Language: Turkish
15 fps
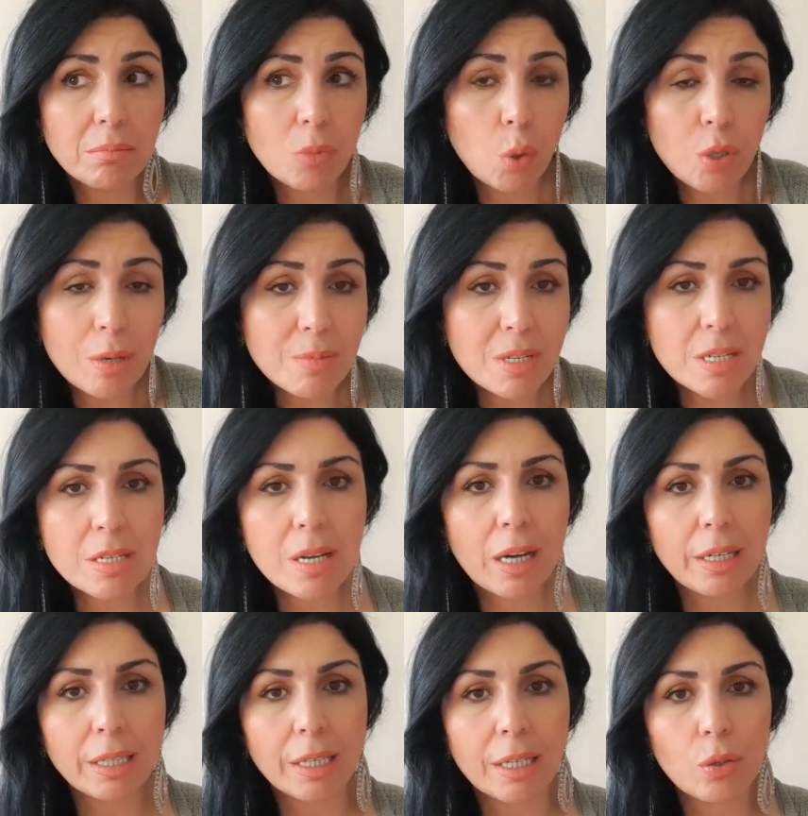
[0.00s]
önemsiz
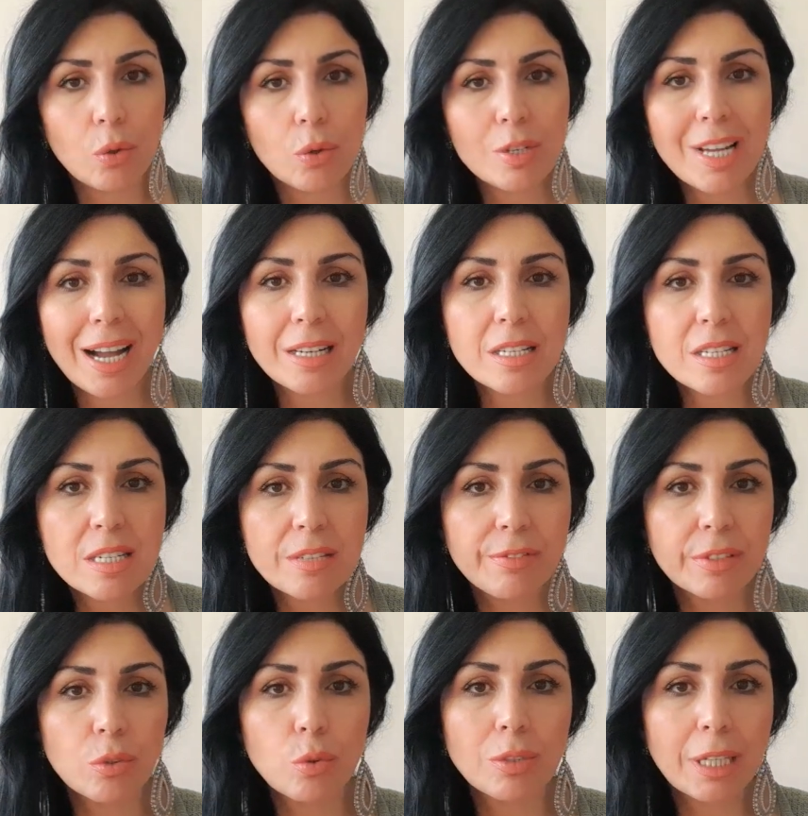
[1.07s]
hale geliyor. Yani
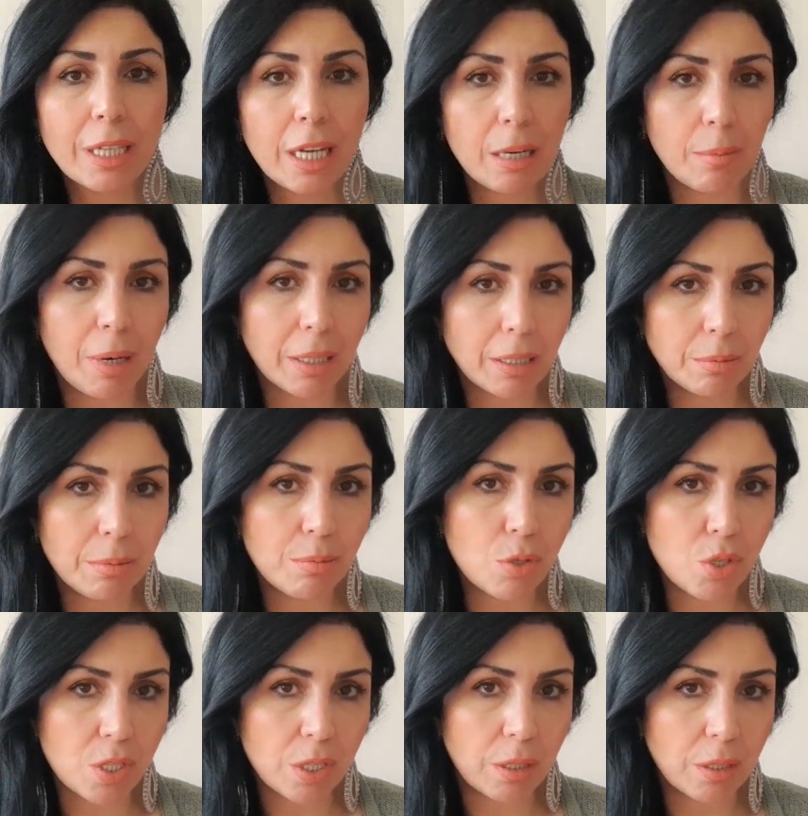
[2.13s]
sıfır yutan eleman gibi bir
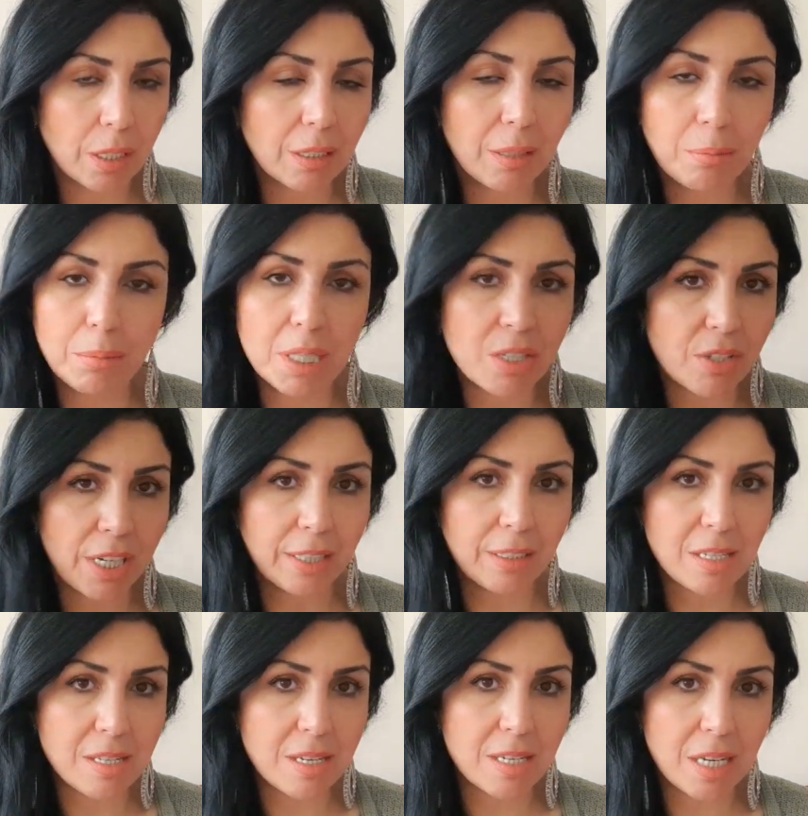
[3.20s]
şey ya da bir
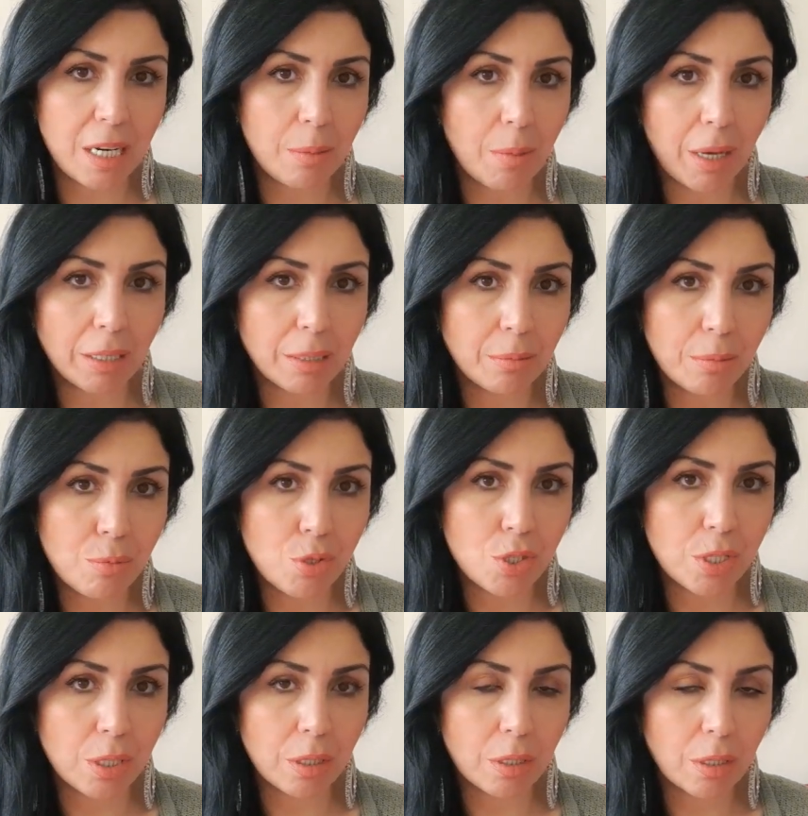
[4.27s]
etkisiz eleman gibi bir
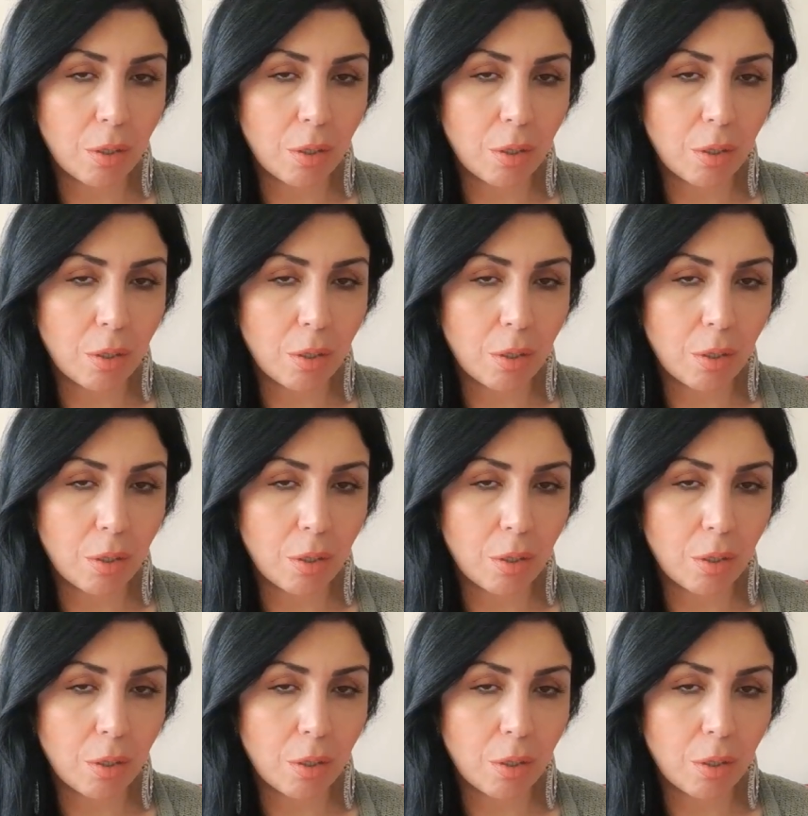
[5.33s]
şey.